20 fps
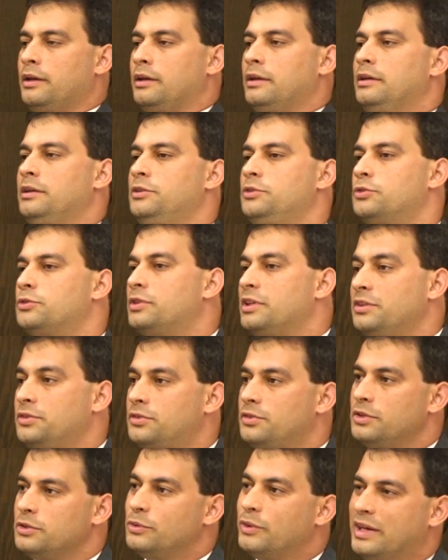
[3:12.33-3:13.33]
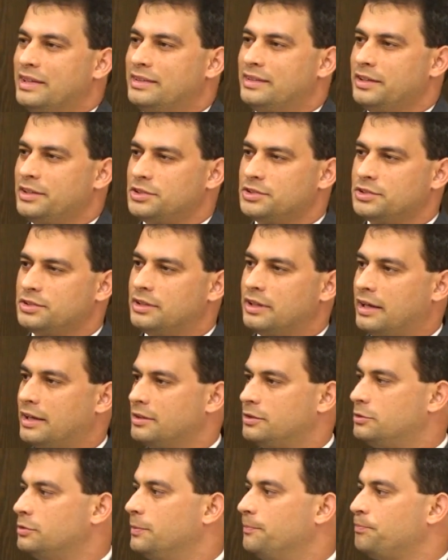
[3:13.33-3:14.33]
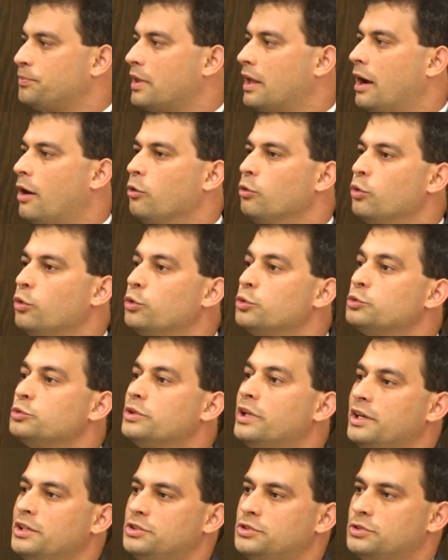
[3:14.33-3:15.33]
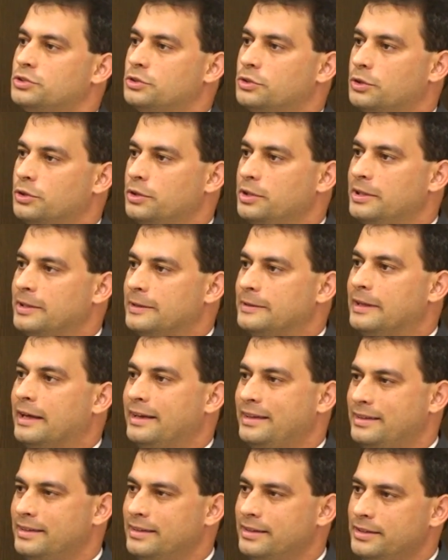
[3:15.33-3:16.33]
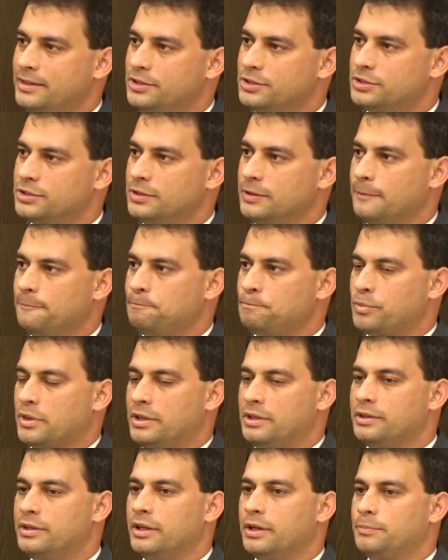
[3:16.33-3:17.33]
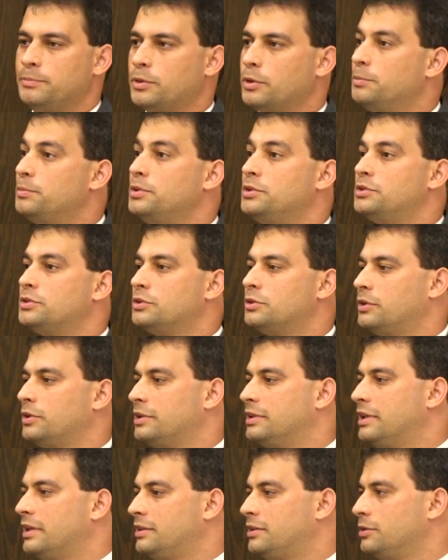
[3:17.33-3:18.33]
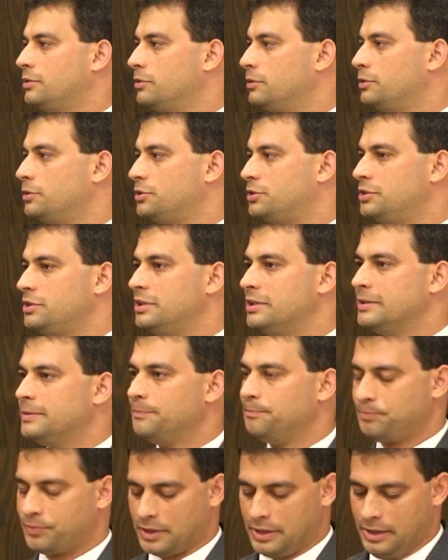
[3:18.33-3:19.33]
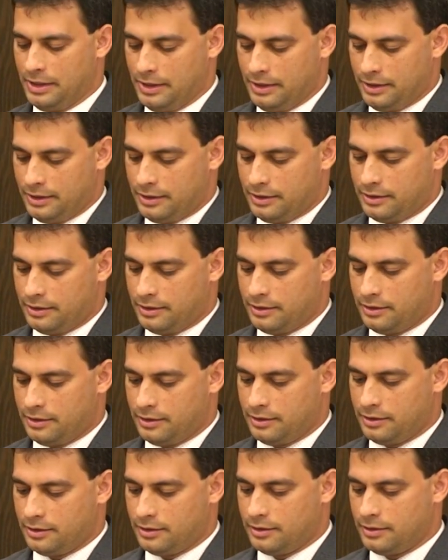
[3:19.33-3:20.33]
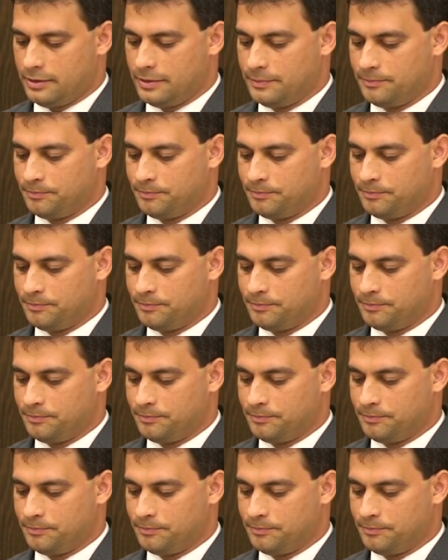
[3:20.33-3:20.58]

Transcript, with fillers: isso tem sido atestado ao longo da história da igreja e da própria história da teologia, é,